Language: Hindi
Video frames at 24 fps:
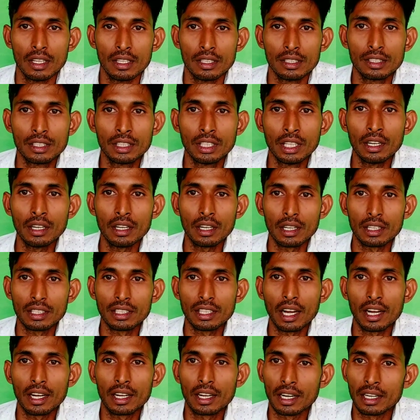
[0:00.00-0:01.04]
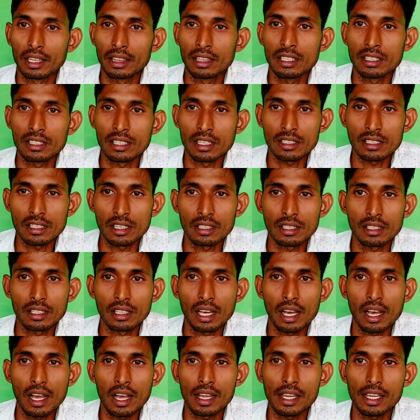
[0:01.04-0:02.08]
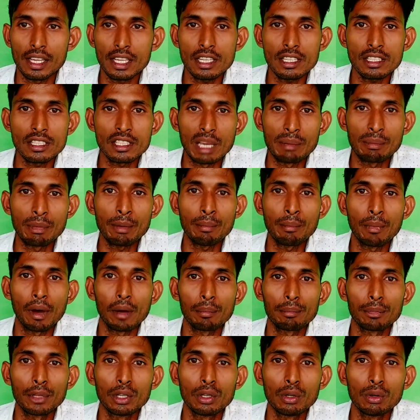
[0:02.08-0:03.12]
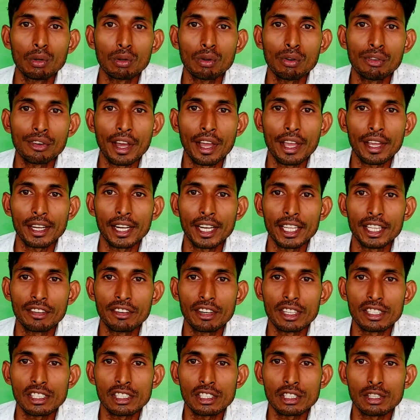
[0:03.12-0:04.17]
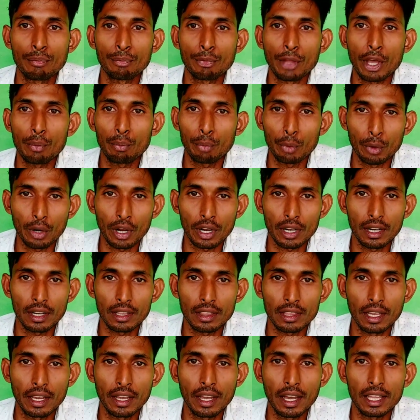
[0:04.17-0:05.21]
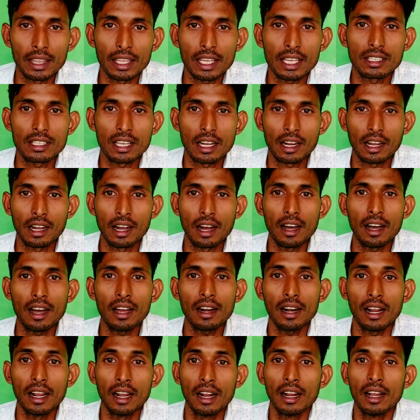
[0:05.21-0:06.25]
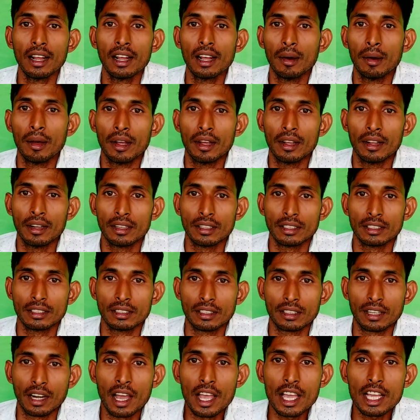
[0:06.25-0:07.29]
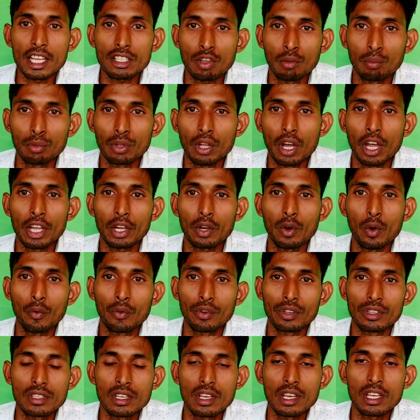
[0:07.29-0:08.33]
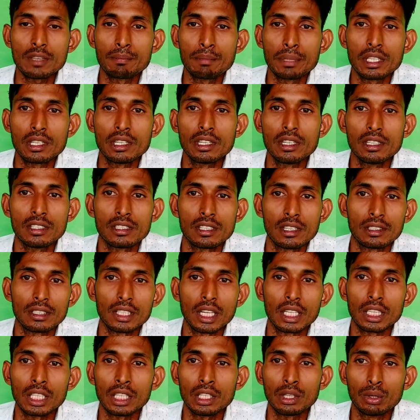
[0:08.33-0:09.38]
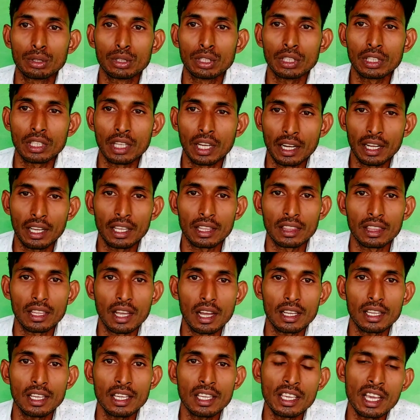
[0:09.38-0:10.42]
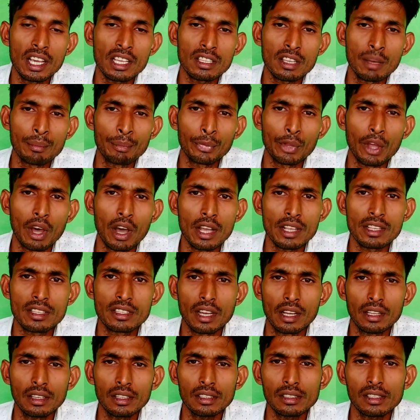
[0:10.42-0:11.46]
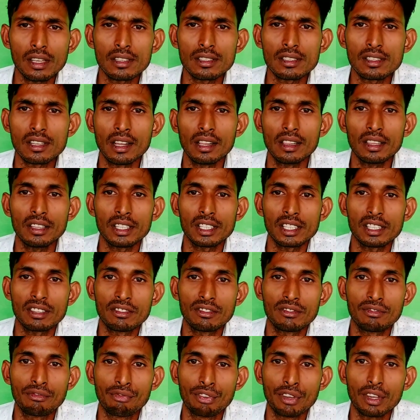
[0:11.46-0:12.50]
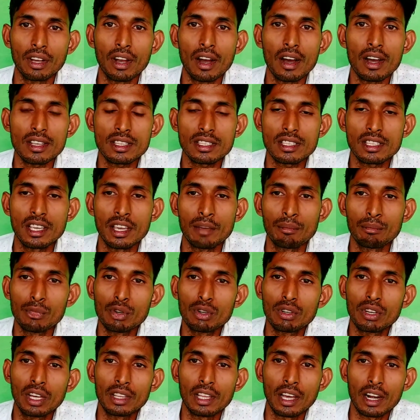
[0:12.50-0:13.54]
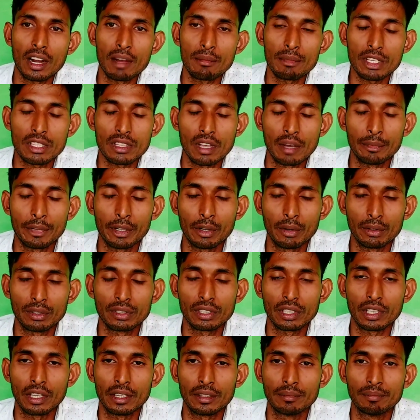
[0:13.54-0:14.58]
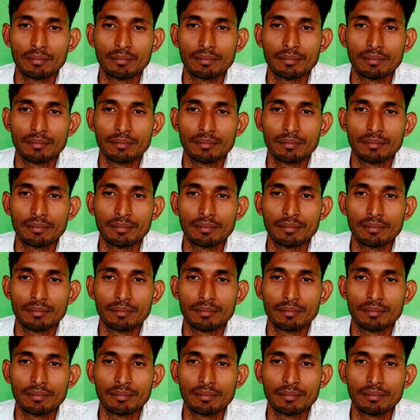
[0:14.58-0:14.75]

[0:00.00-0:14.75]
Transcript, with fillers: स्थिर या घटती जनसंख्या इन सभी मापदंडों को नायक आदिवासी समुदाय पूरा करता है अतः सरकार नायक समुदाय को विशेष पिछड़ी जनजाति घोषित करे ताकि यह समुदाय जल्द से जल्द विकास के मुख्य धारा में शामिल हो सके